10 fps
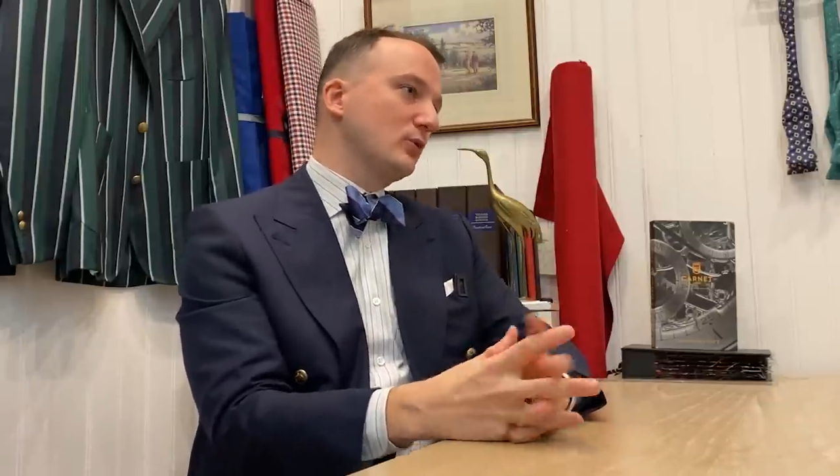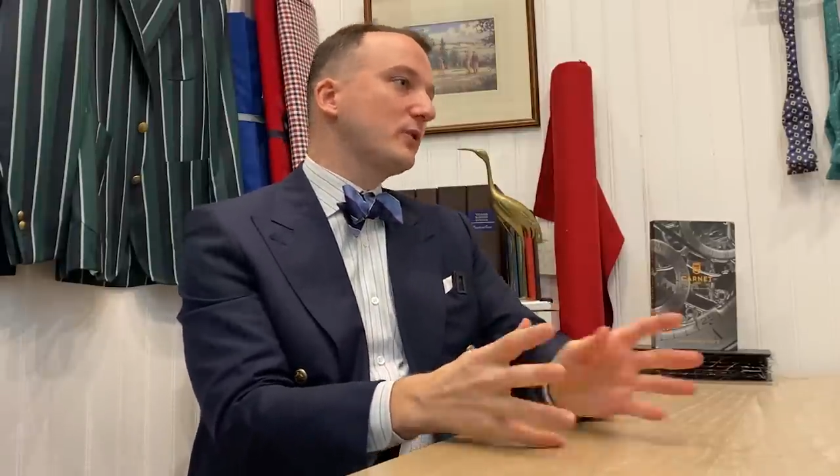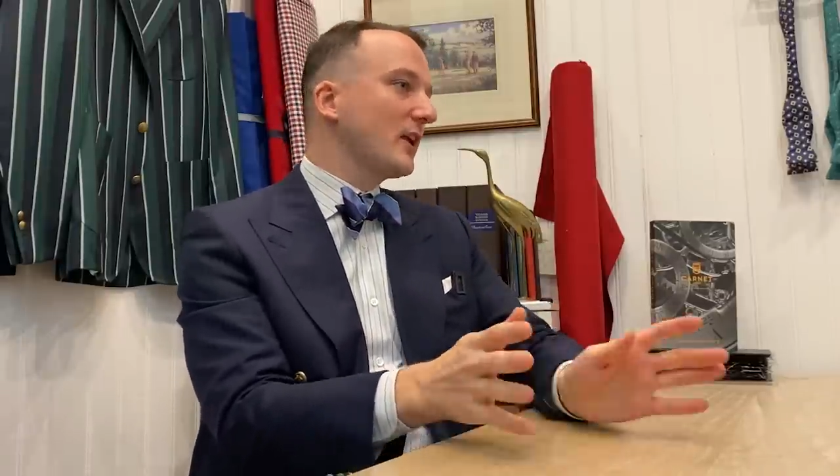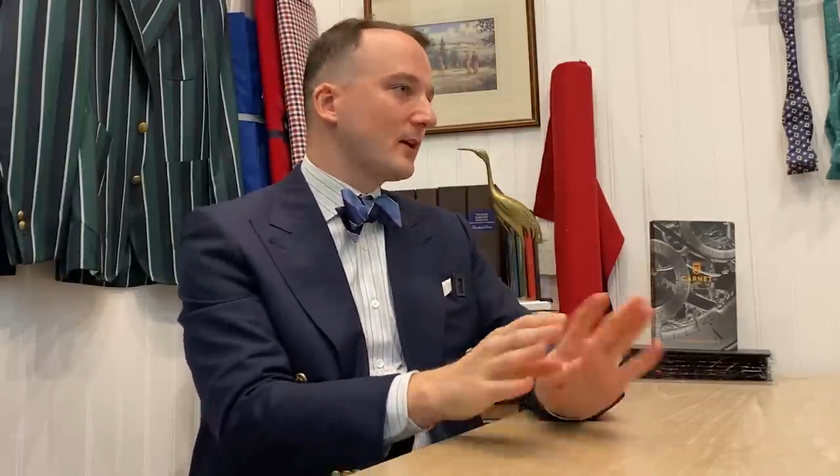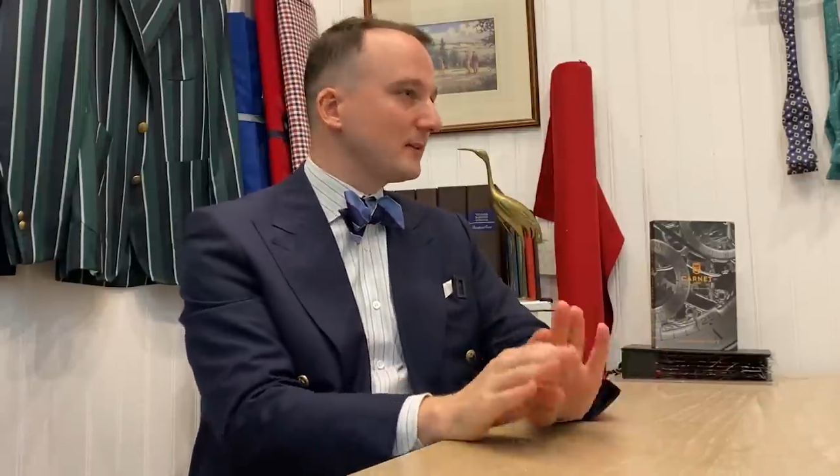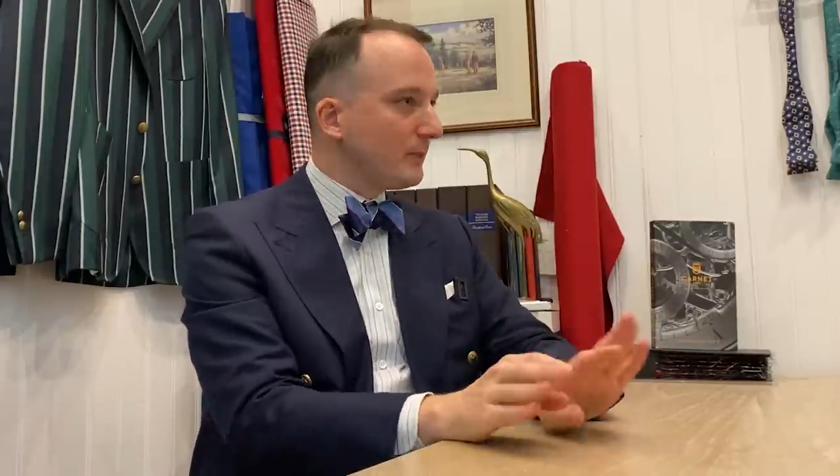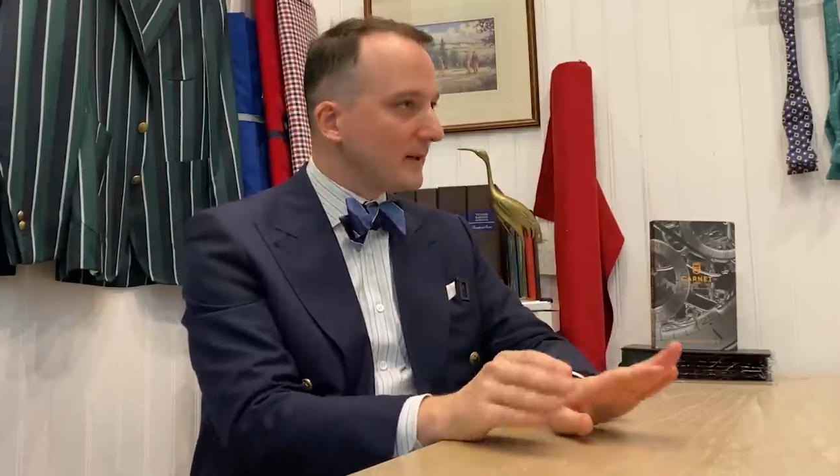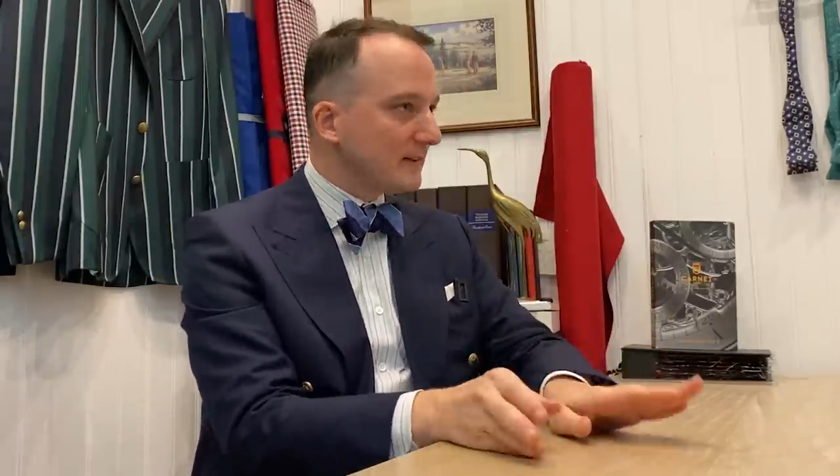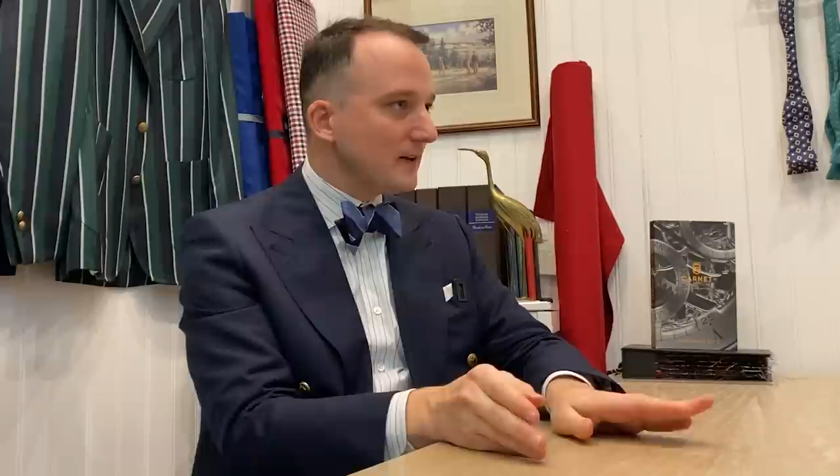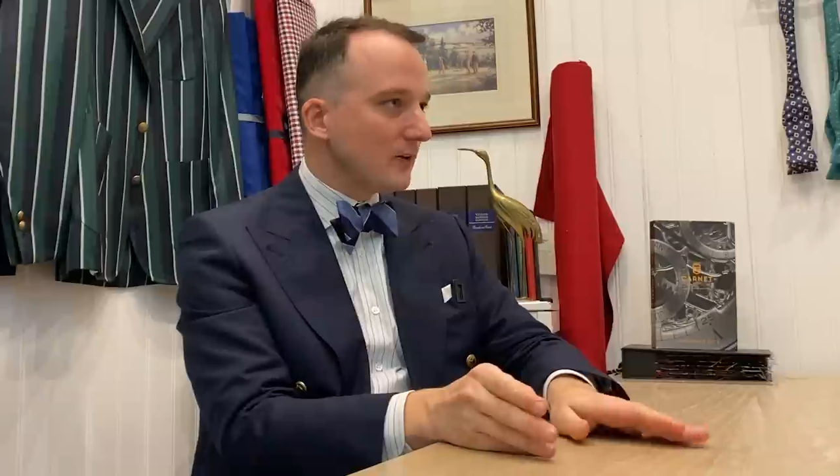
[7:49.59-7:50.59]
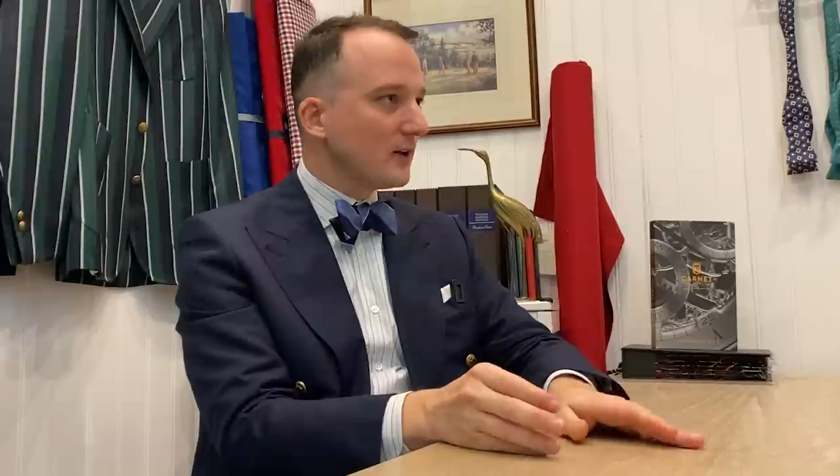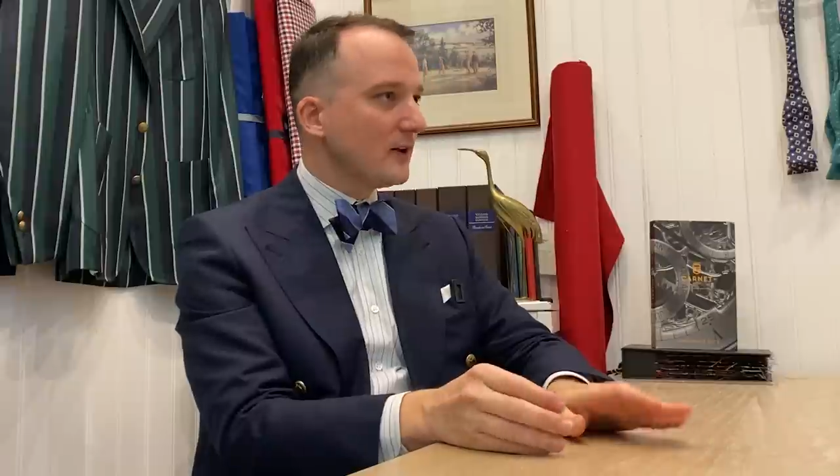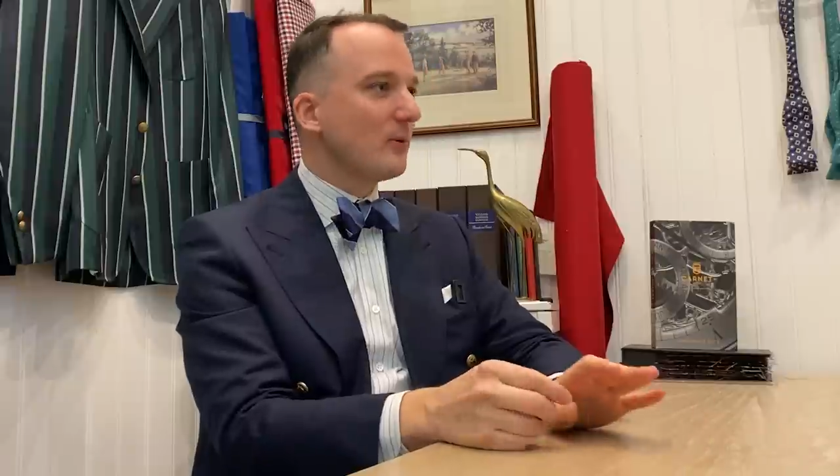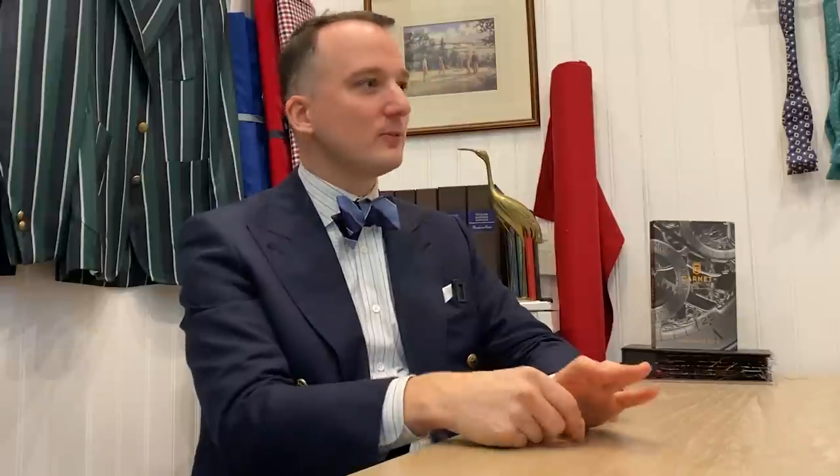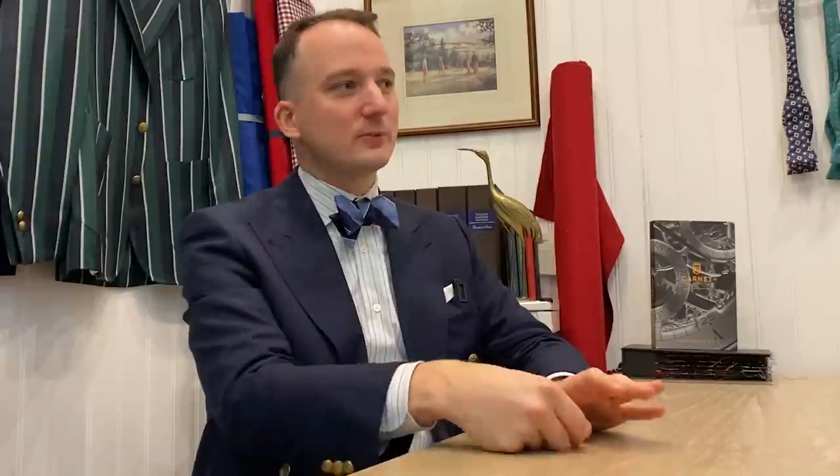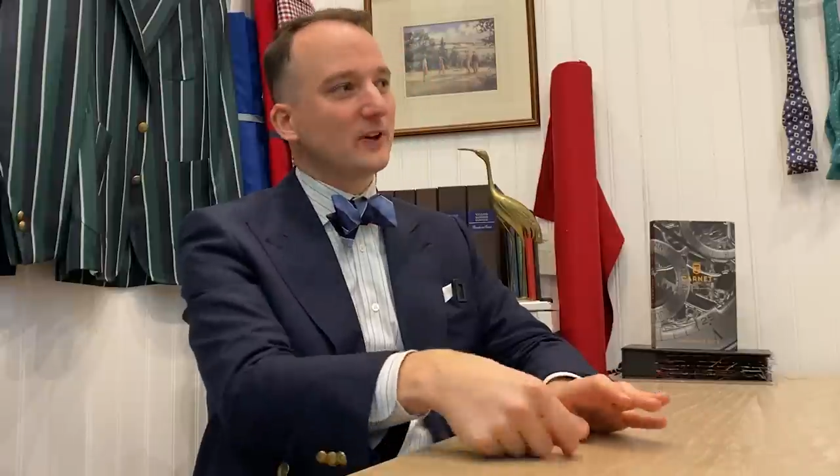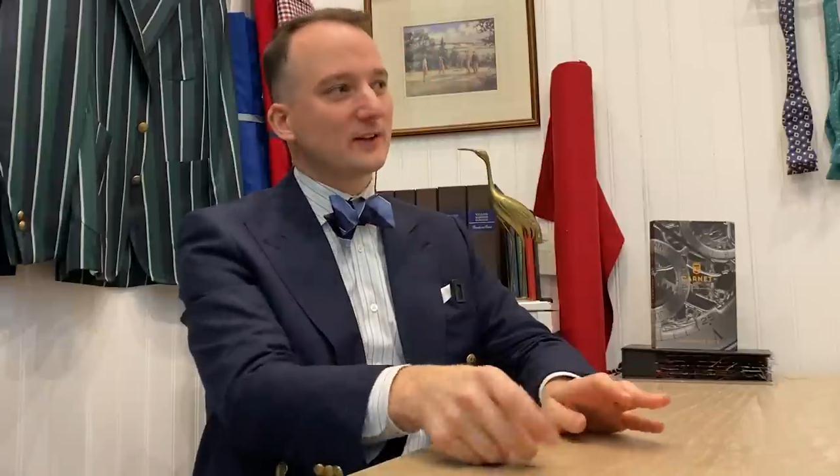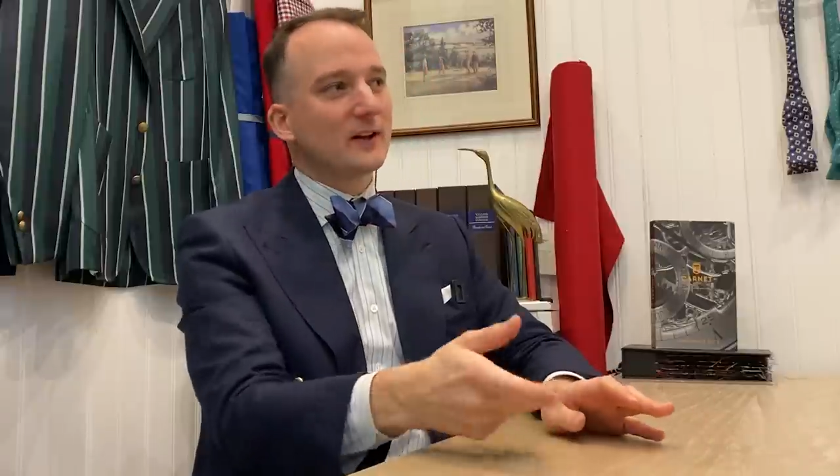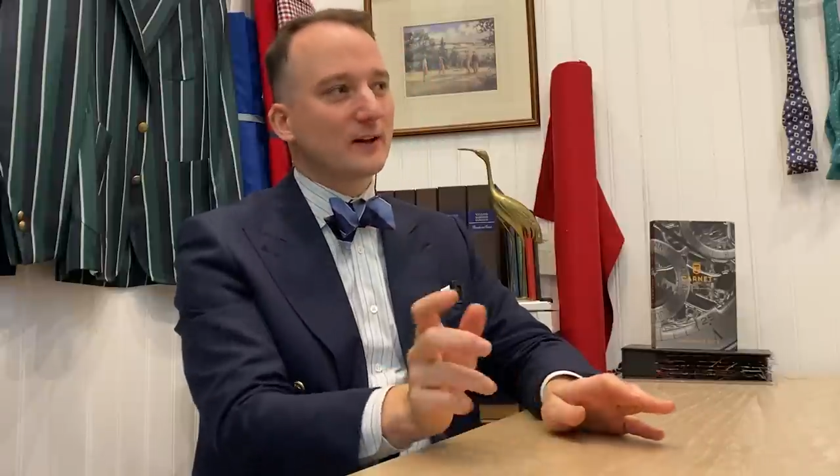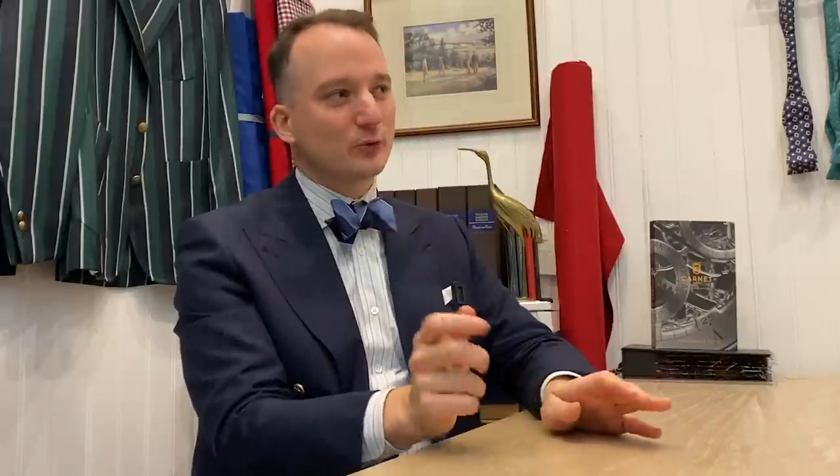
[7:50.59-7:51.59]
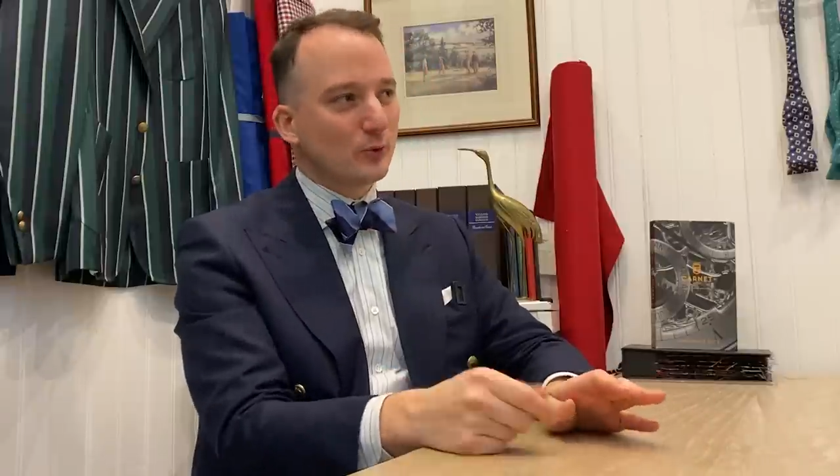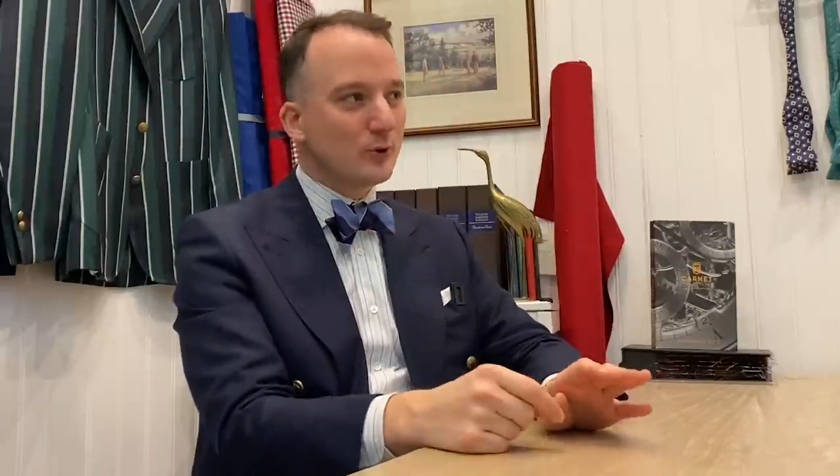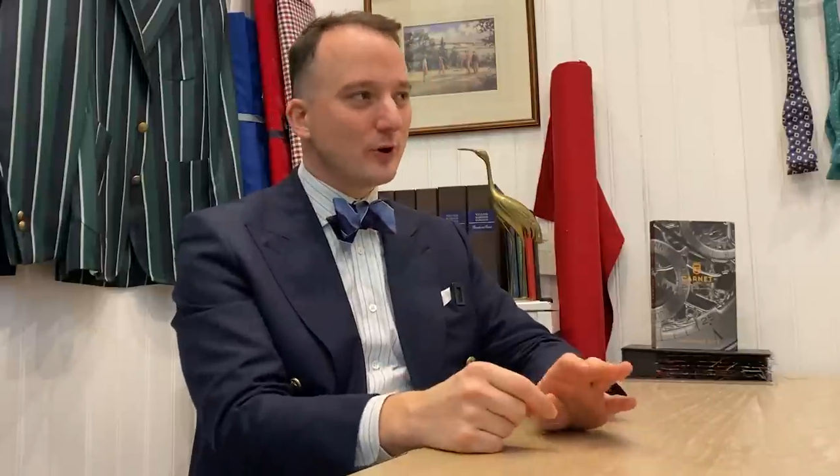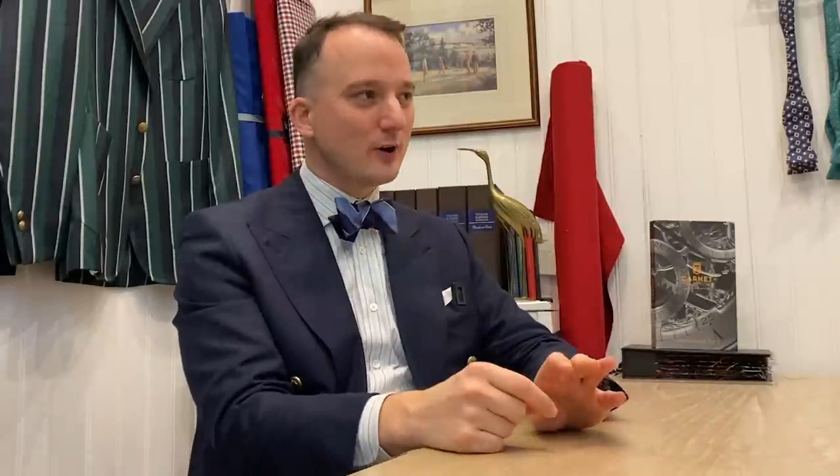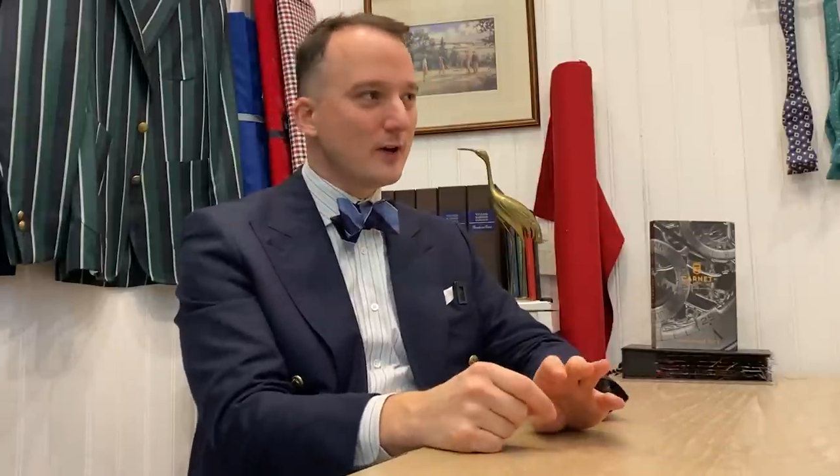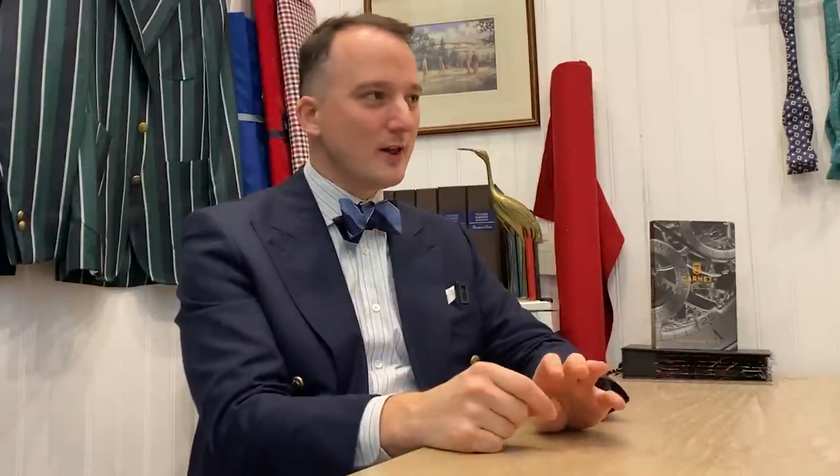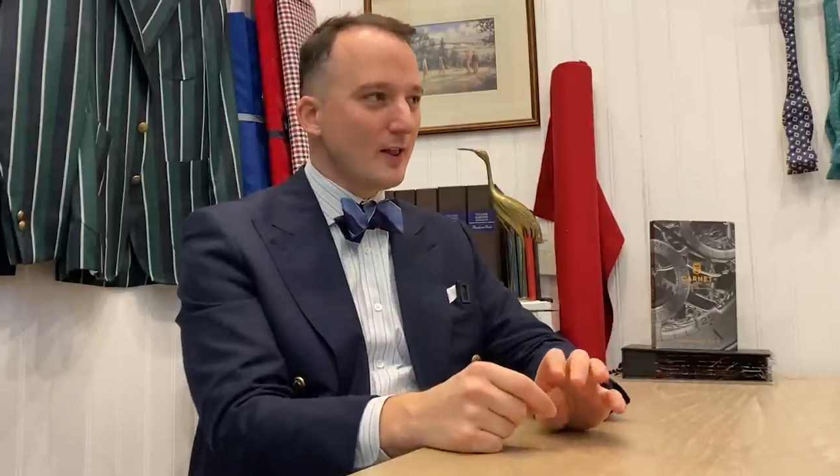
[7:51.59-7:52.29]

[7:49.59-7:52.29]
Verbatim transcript: En tout cas, ce n'est pas le style anglais comme certains écrivent sur Google.